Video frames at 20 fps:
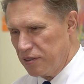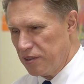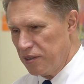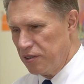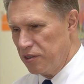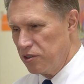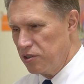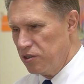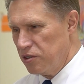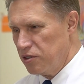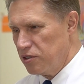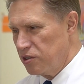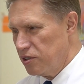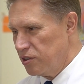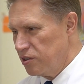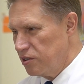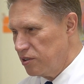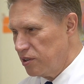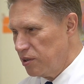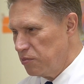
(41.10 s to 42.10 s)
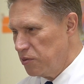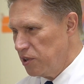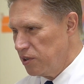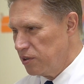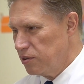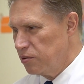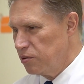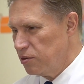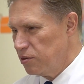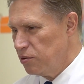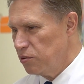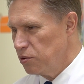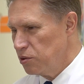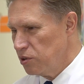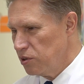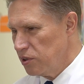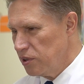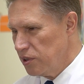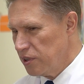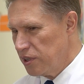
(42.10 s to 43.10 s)
конечно же, этот объект
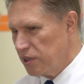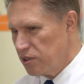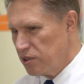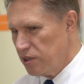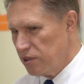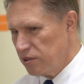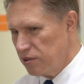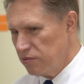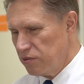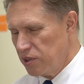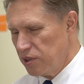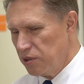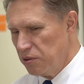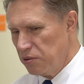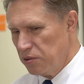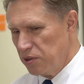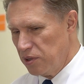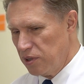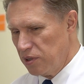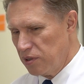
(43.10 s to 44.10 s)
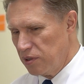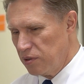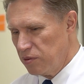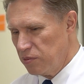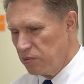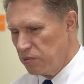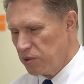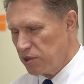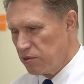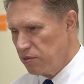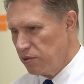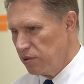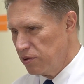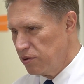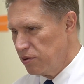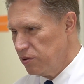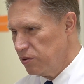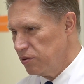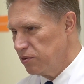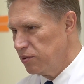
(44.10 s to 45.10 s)
очень долгожданный в регионе,
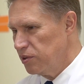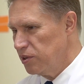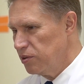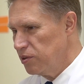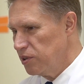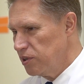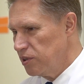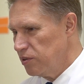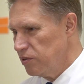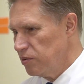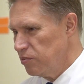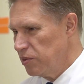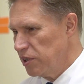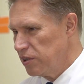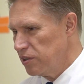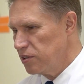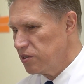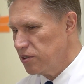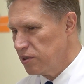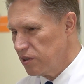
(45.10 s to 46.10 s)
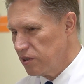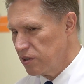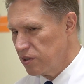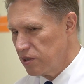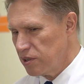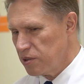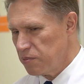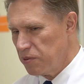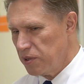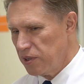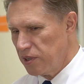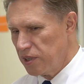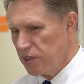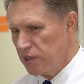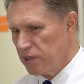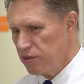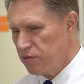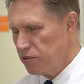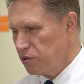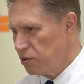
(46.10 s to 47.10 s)
поскольку до этого больница
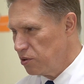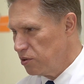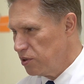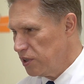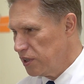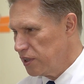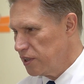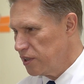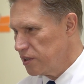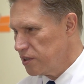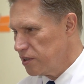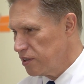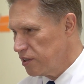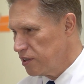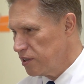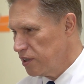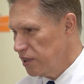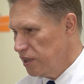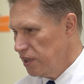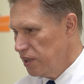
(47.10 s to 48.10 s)
располагалась в трех локациях,